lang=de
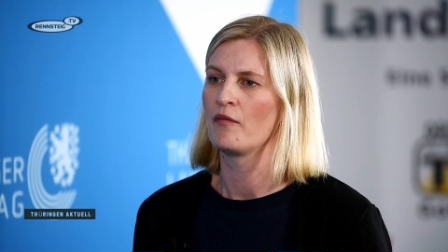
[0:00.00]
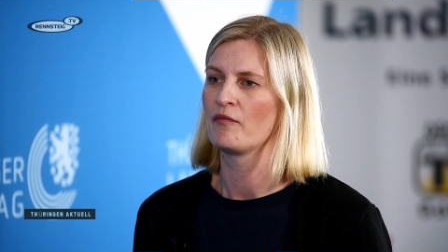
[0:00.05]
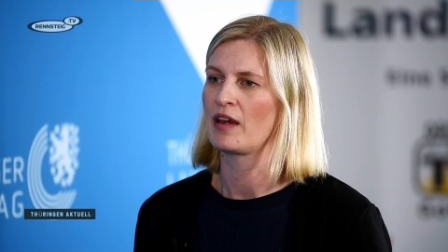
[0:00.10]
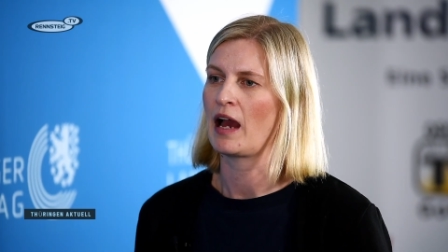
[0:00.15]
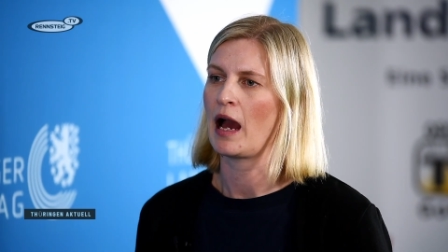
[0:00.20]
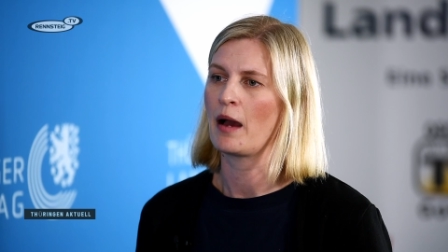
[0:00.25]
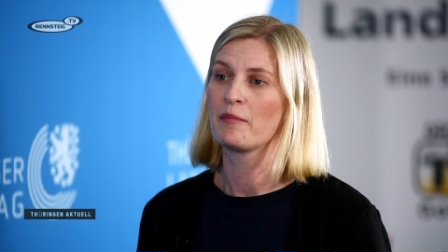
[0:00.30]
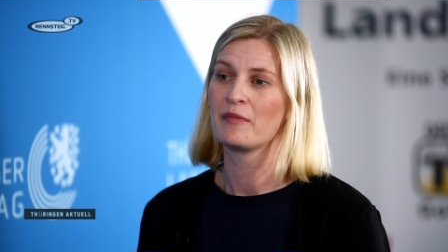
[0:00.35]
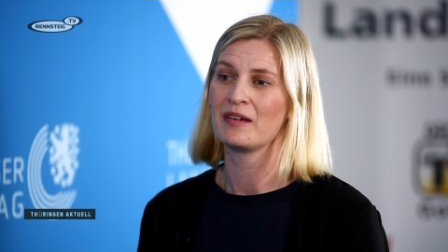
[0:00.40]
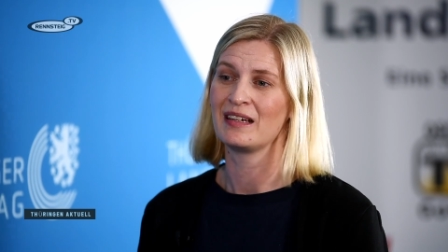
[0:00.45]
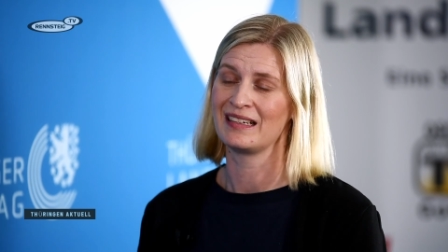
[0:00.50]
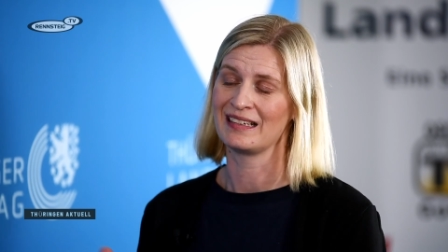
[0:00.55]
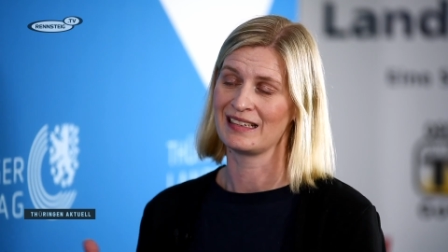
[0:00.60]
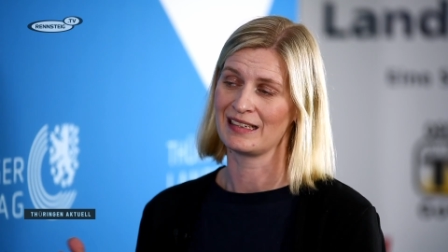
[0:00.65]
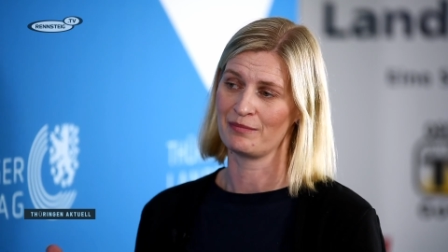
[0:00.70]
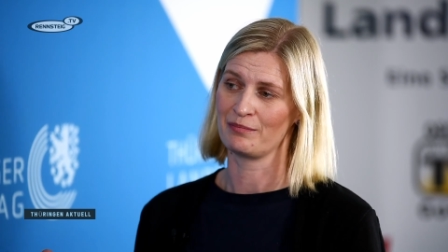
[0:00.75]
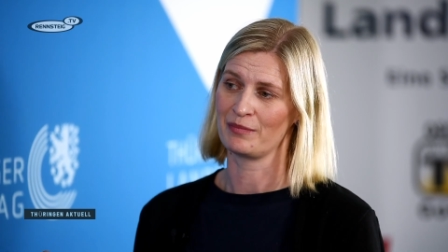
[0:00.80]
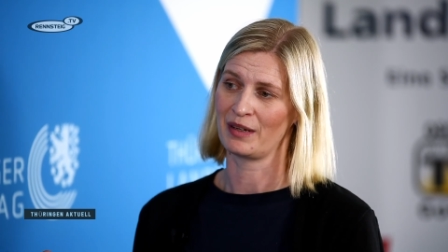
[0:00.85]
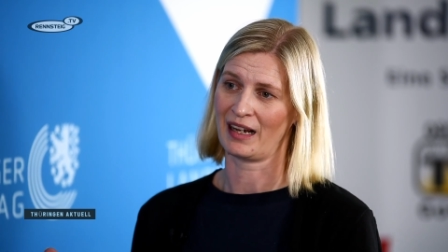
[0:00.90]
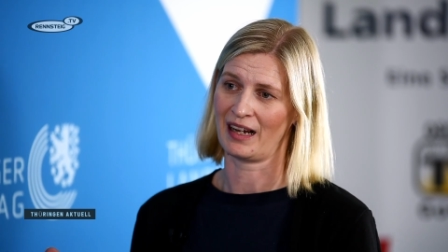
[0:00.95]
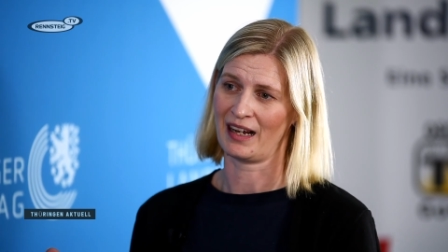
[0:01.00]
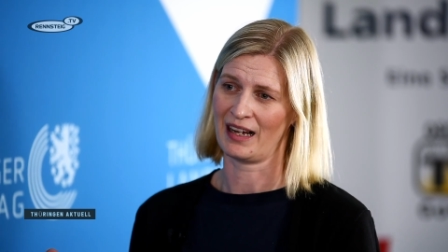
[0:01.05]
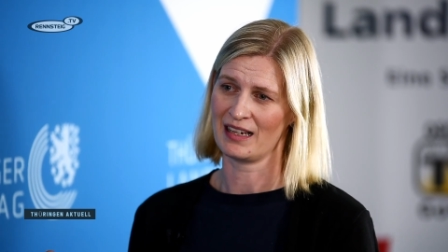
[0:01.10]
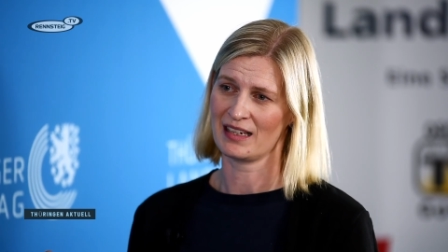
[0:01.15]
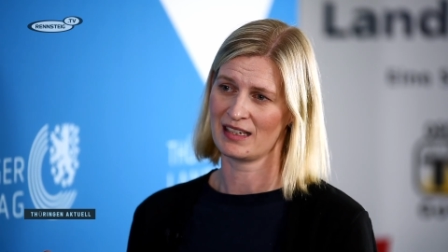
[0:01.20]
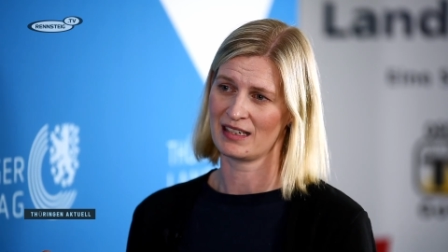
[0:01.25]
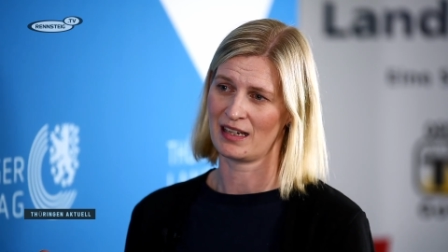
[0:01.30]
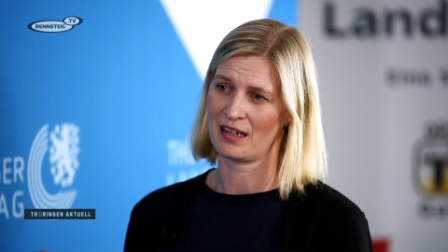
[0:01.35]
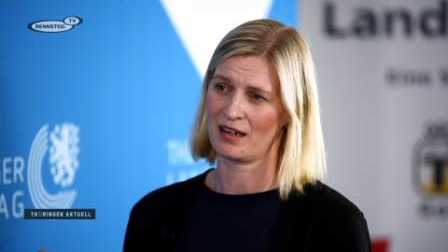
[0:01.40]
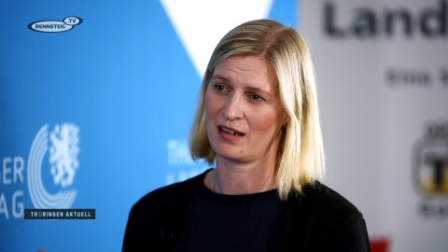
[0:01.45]
Wir haben in dem
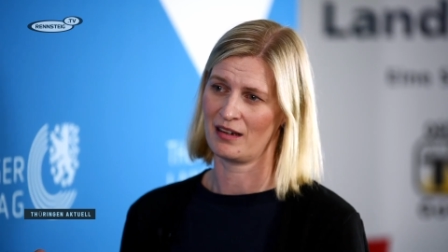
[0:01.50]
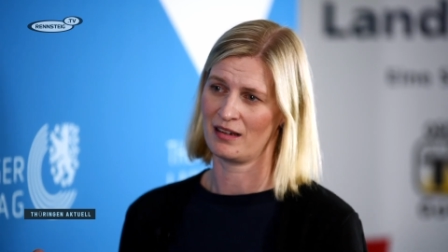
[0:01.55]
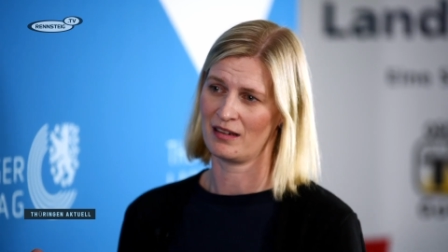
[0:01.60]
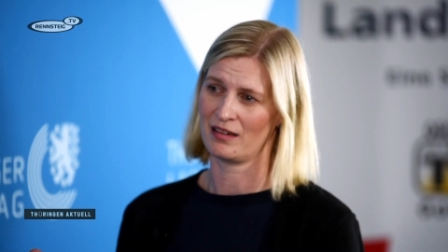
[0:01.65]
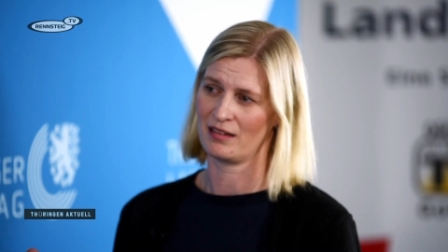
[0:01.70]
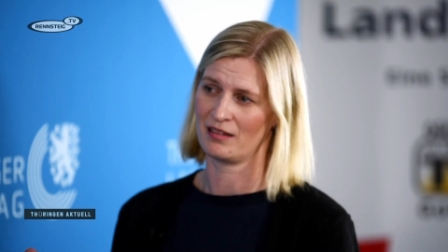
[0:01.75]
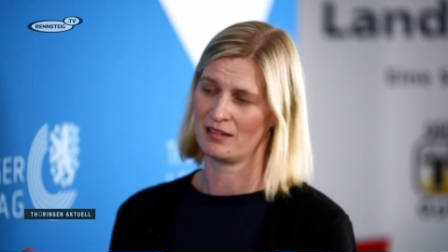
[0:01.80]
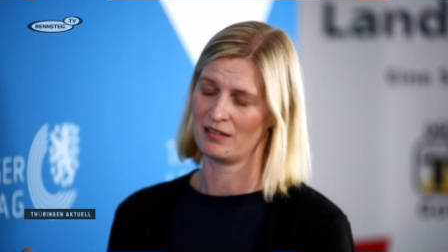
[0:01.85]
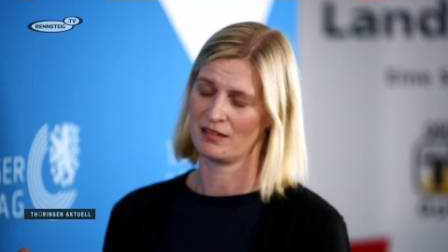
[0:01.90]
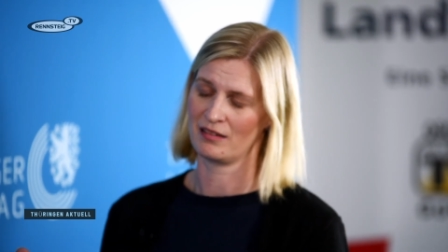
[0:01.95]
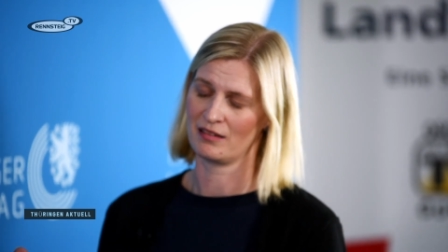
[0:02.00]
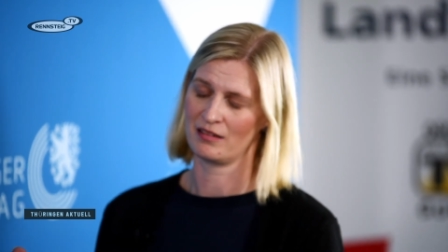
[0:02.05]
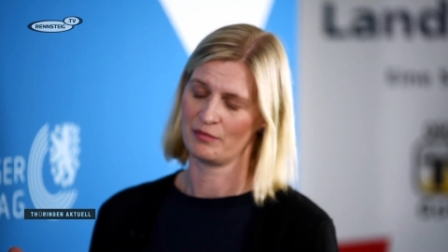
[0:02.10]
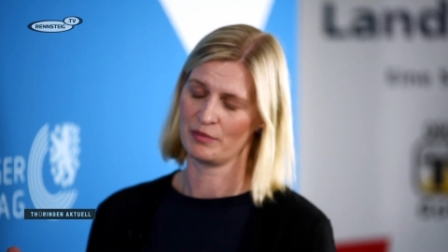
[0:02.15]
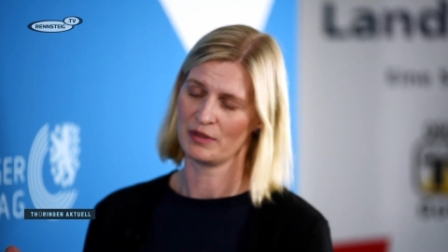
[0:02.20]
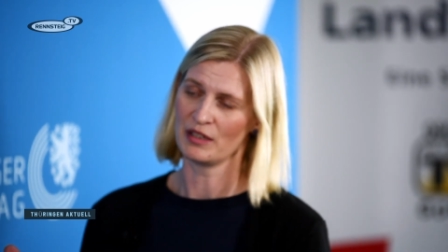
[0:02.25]
Bereich der äh, äh,